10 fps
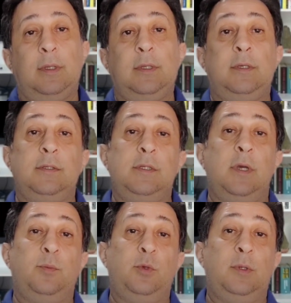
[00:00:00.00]
İkinci
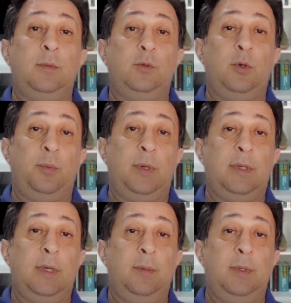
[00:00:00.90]
Abdülhamit
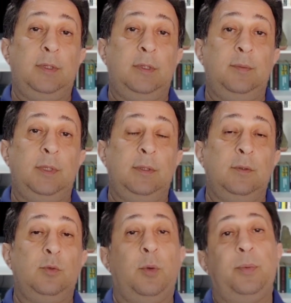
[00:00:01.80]
toprak kaybetti mi,
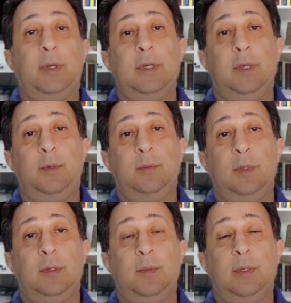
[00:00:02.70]
toprak
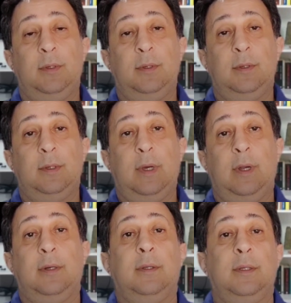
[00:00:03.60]
kaybetmedi mi?
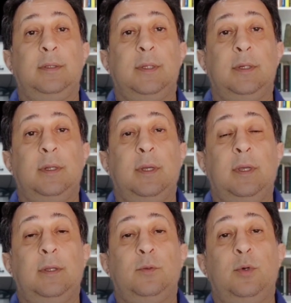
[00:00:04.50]
Arkadaşlar,
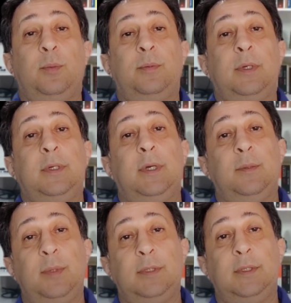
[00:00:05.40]
toprak
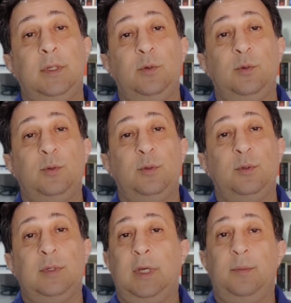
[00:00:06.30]
kaybetse ne
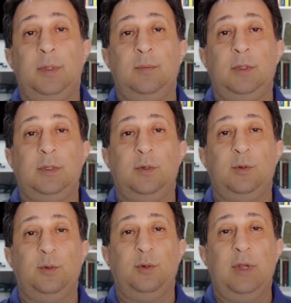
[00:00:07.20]
olur, kaybetmese ne
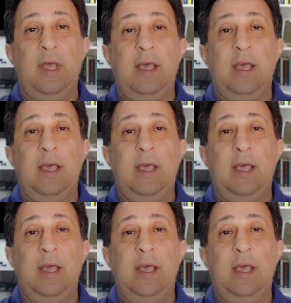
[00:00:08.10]
olur?